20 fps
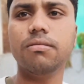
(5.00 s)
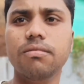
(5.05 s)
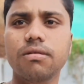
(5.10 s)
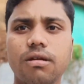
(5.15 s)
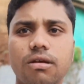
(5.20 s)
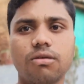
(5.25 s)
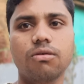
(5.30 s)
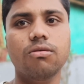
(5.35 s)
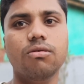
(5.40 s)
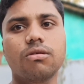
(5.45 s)

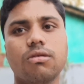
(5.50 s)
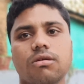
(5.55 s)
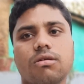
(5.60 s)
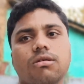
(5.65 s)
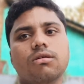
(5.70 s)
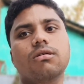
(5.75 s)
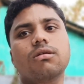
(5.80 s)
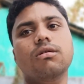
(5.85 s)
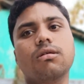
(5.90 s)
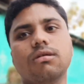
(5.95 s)
ठीक
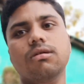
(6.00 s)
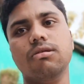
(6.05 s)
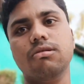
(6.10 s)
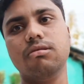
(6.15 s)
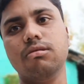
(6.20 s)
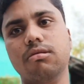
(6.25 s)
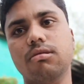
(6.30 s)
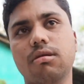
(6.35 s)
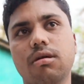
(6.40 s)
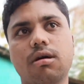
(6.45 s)
हूँ
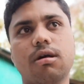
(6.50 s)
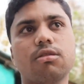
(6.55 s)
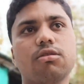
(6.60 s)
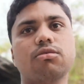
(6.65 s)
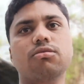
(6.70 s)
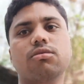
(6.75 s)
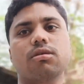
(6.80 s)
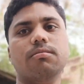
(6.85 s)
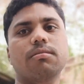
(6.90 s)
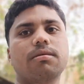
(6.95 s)
तो यार
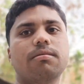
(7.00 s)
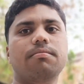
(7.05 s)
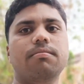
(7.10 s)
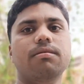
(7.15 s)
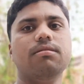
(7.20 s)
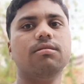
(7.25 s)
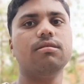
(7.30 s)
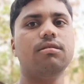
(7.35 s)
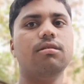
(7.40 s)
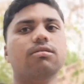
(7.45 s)
दोस्तों अभी
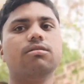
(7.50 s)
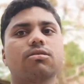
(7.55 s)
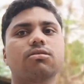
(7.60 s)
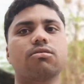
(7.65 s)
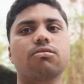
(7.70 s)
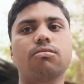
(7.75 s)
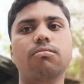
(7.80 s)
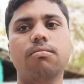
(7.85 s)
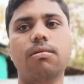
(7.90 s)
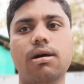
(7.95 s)
पीछे देख सकते
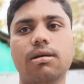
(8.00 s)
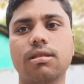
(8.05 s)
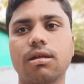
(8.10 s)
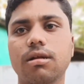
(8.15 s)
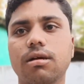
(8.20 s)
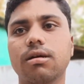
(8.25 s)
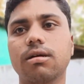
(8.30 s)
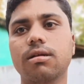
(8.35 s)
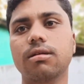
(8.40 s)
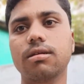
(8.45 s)
हो बादल
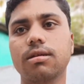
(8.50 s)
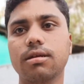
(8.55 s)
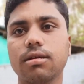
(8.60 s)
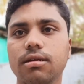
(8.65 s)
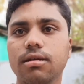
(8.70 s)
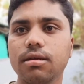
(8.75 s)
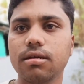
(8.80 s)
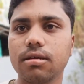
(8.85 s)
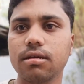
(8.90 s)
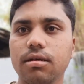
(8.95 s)
गरज रहे
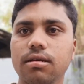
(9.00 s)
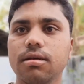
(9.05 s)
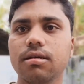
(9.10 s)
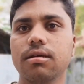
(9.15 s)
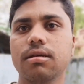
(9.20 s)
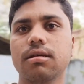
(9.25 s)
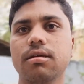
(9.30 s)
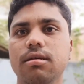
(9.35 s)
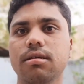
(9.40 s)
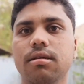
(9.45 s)
ठीक है
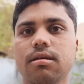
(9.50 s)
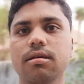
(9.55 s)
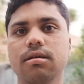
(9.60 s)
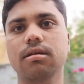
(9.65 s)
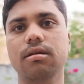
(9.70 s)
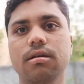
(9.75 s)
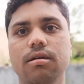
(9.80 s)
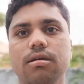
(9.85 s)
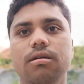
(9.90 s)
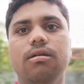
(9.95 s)

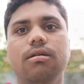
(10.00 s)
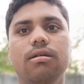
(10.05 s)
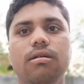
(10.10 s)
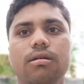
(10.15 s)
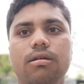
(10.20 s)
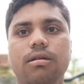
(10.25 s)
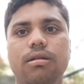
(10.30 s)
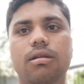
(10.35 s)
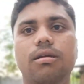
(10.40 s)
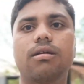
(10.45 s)

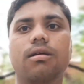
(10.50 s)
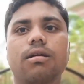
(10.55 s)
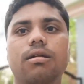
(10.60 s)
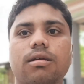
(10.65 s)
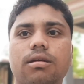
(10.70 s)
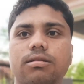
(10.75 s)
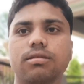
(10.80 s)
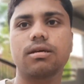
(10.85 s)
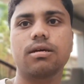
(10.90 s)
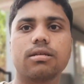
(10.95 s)
हल्की हल्की
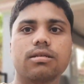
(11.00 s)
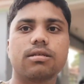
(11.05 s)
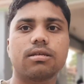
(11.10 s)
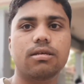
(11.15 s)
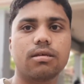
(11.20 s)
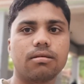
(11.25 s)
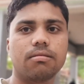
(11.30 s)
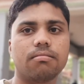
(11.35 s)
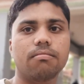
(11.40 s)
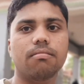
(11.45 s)
सी
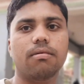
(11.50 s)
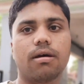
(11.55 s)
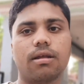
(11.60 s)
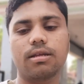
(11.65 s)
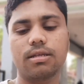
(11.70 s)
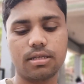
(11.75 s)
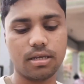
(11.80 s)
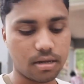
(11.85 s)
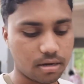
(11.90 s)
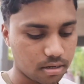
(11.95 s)

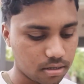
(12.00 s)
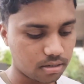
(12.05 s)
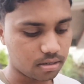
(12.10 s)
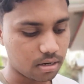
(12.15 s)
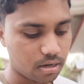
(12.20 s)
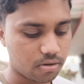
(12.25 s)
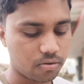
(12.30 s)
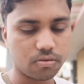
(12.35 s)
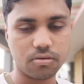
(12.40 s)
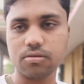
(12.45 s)
बारिश आना स्टार्ट
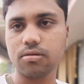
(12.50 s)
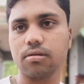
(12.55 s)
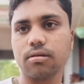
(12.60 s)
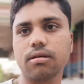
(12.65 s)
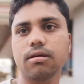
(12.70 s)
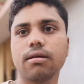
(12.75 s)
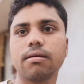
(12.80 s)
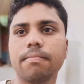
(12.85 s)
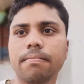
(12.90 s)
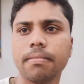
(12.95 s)
हो चुकी है
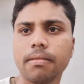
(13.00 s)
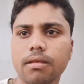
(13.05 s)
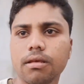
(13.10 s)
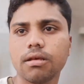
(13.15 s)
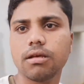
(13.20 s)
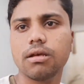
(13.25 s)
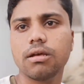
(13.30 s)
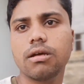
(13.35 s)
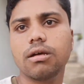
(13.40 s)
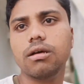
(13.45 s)

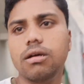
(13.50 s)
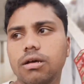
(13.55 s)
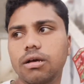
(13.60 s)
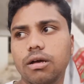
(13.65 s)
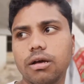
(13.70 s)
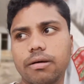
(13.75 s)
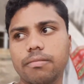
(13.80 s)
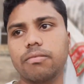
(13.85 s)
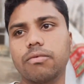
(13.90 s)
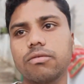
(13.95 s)

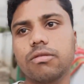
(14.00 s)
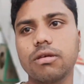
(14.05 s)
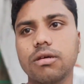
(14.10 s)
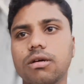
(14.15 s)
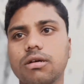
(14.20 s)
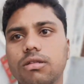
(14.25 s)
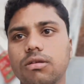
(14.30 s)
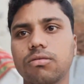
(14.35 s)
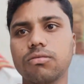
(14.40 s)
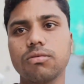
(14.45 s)
आपको
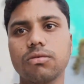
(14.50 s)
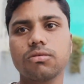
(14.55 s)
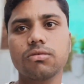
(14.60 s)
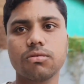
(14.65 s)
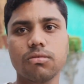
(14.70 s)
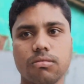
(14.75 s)
दिखाता हूँ दोस्तों